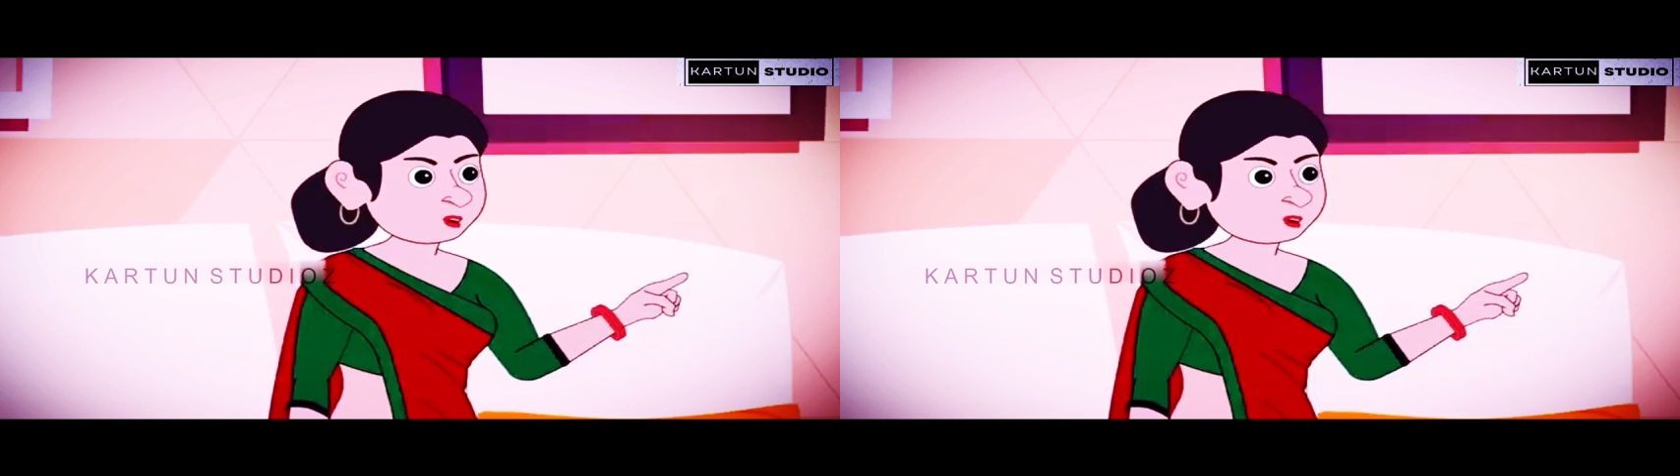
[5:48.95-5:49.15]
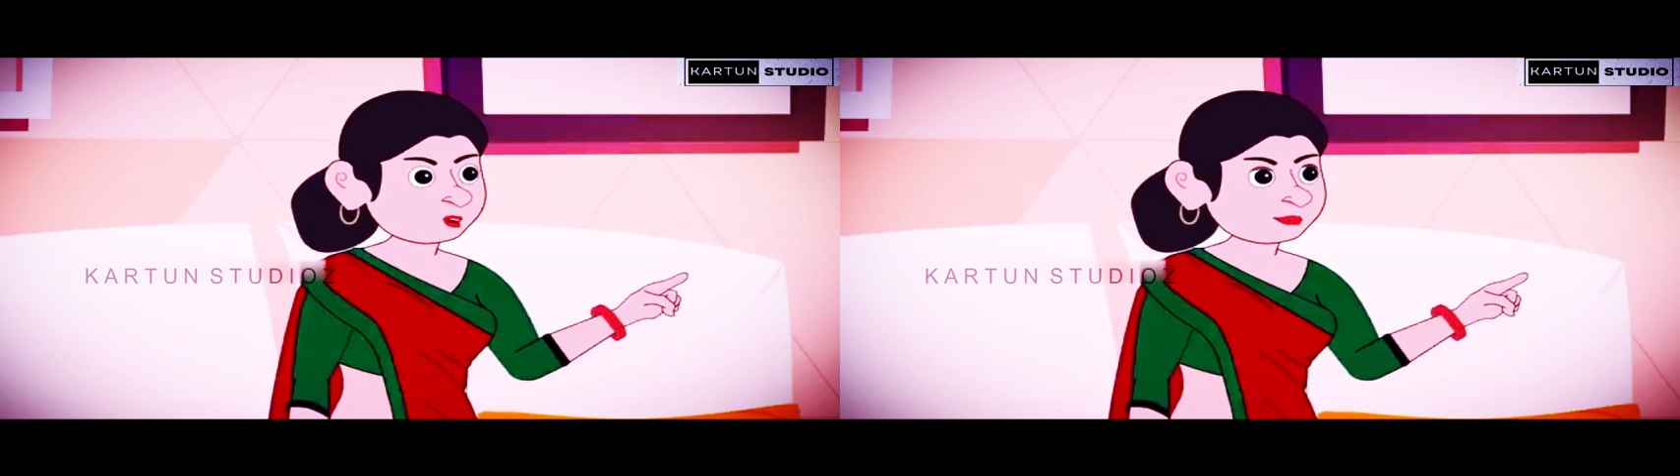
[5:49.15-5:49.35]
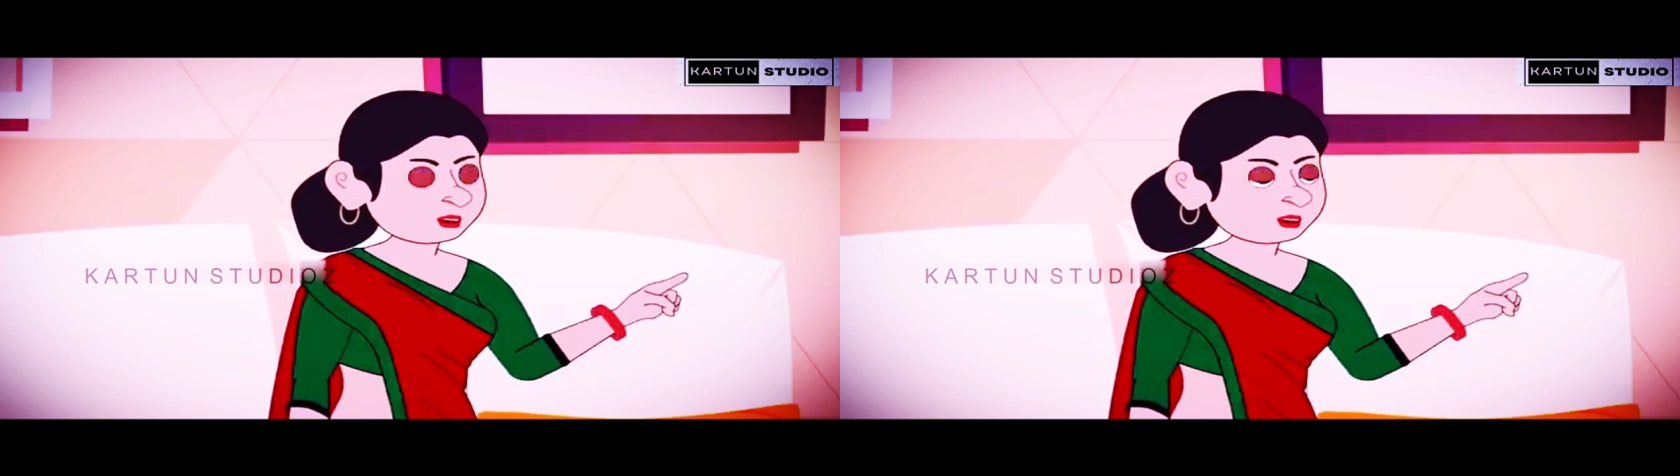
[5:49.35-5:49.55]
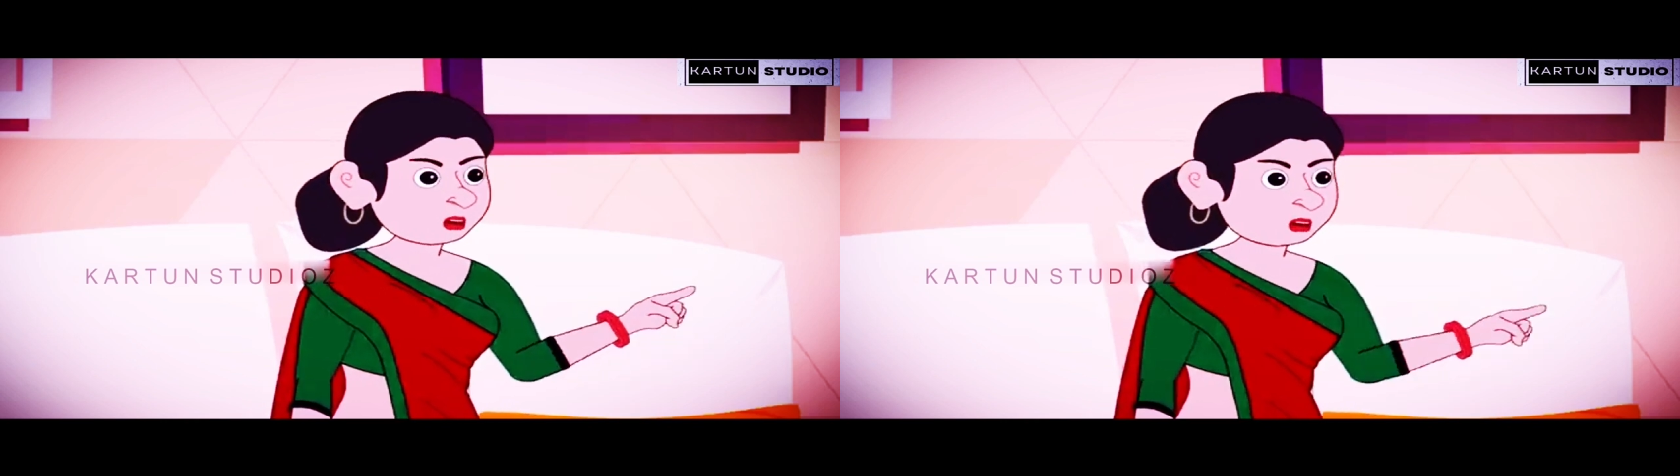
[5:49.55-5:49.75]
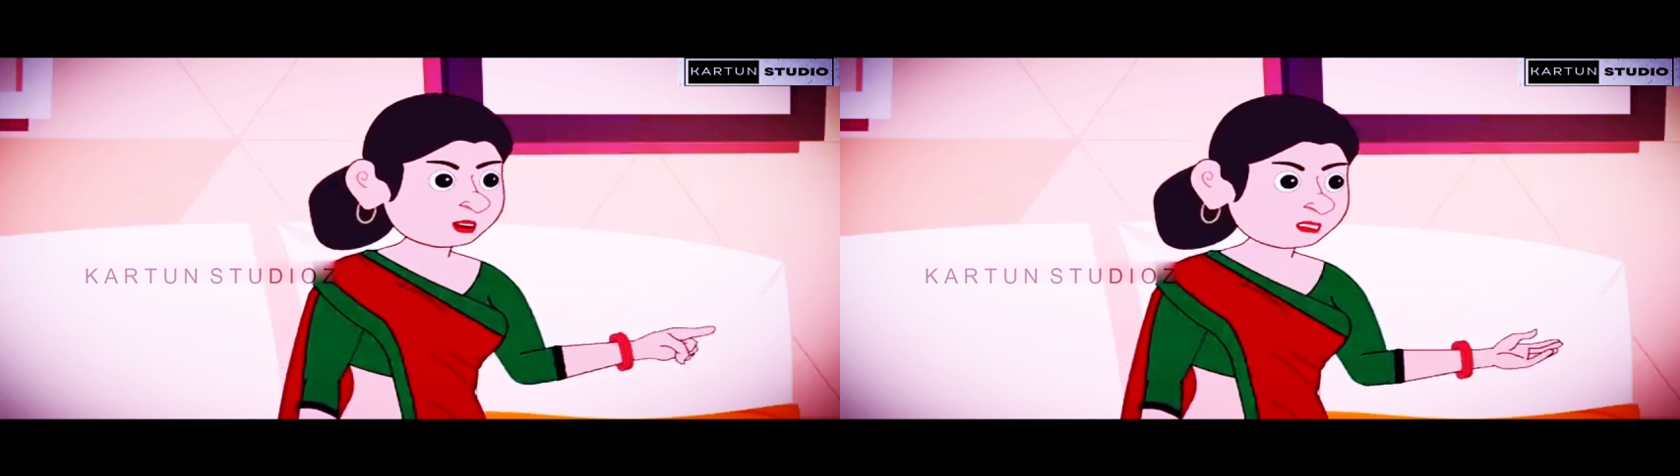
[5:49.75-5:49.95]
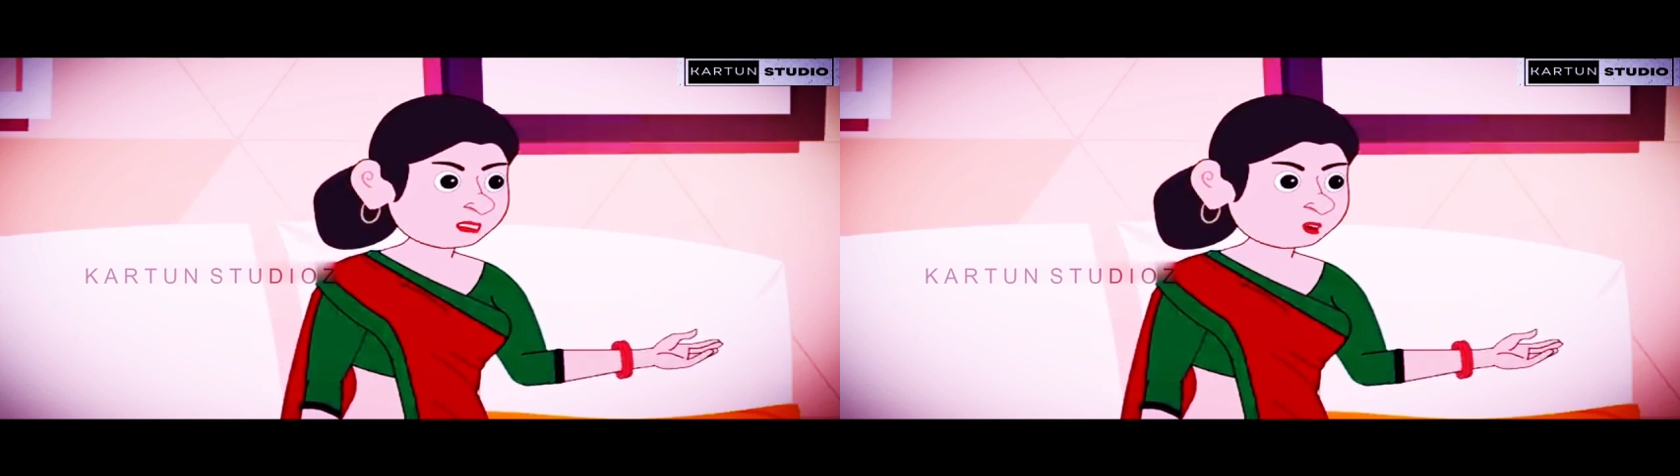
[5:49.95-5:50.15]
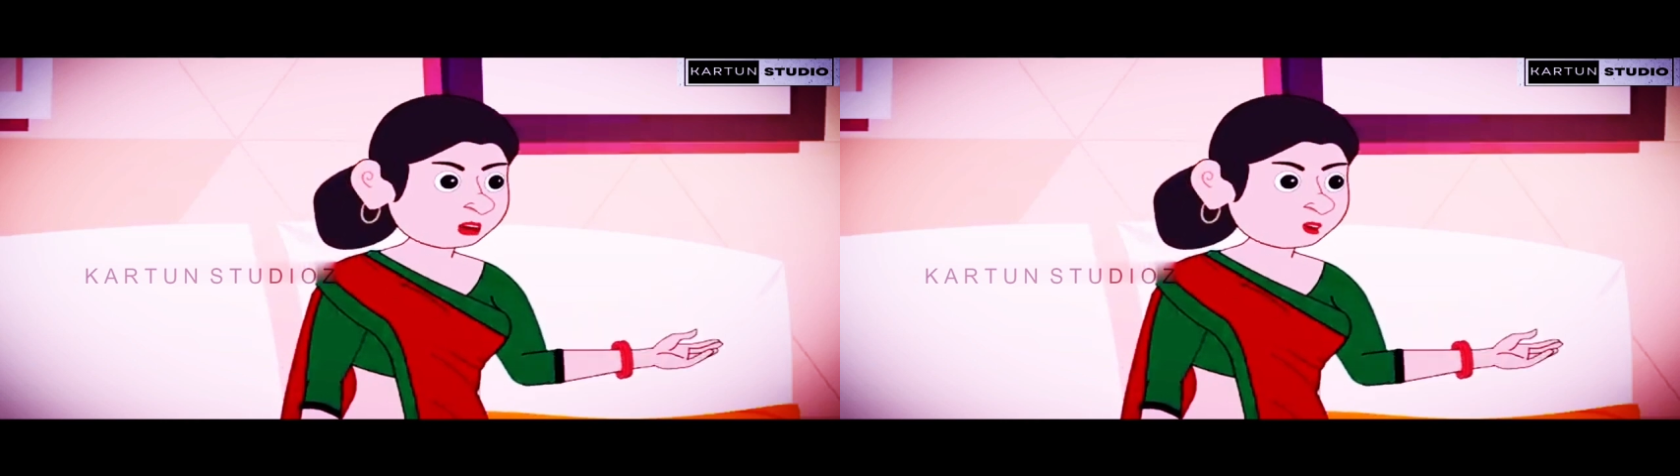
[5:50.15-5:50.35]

ना बात करती हूँ ना